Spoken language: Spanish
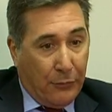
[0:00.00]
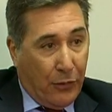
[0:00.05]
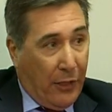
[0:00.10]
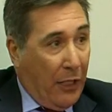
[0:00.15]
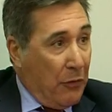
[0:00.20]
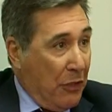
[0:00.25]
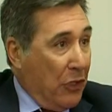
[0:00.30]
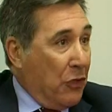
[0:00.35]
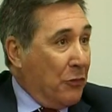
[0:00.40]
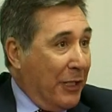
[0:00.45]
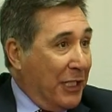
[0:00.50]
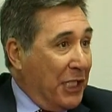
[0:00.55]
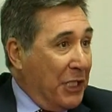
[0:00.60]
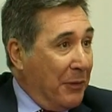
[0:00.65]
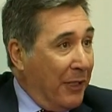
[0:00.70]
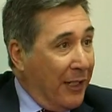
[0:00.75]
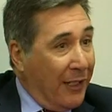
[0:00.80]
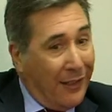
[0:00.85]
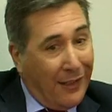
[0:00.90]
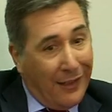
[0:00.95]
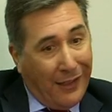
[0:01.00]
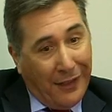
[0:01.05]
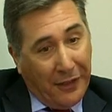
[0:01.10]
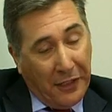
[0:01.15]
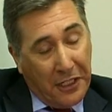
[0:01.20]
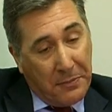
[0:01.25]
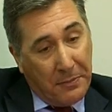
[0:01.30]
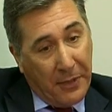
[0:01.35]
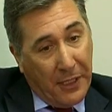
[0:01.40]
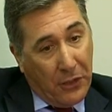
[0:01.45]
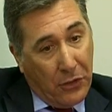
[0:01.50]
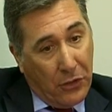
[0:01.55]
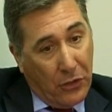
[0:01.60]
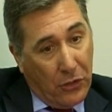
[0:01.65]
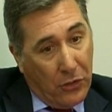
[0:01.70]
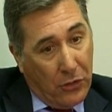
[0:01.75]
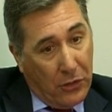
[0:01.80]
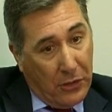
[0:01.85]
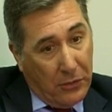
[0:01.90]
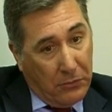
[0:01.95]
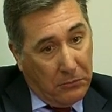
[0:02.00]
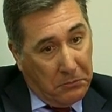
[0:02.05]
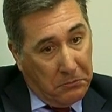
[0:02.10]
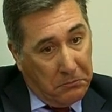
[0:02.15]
porque hay una normativa al respecto,